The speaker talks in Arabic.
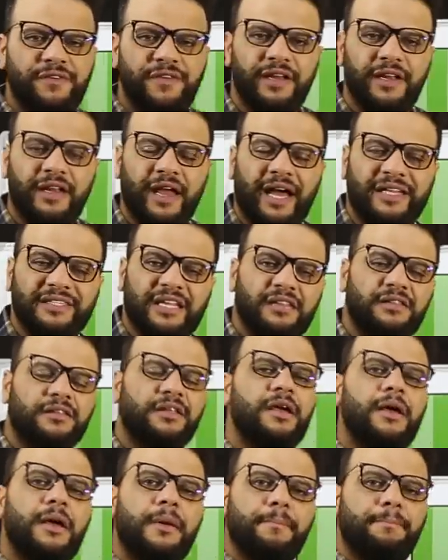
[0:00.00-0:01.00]
في العدد
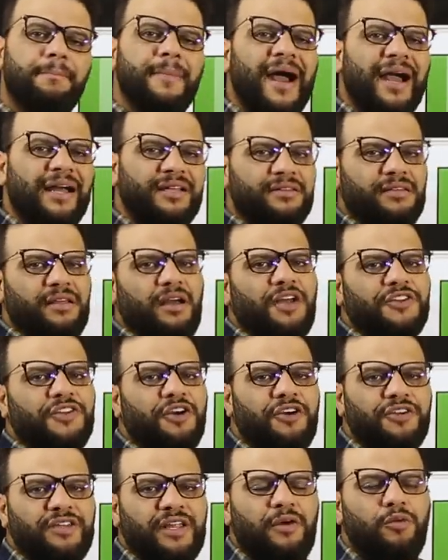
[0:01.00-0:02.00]
بعد
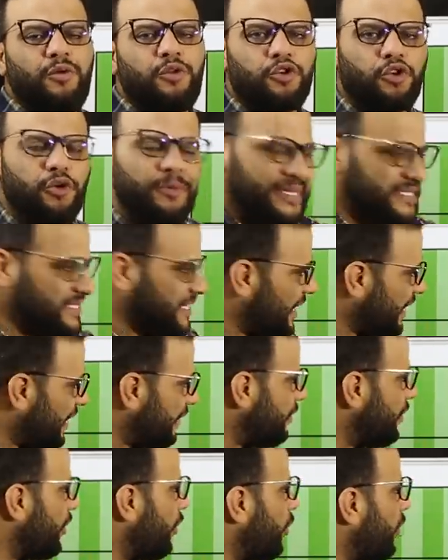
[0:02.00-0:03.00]
اعتقد اول ربع
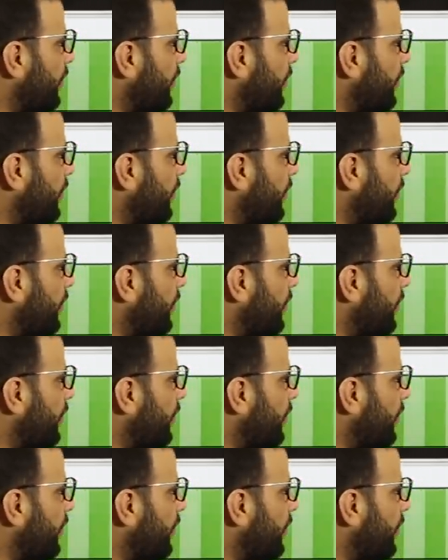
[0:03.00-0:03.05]
ساعه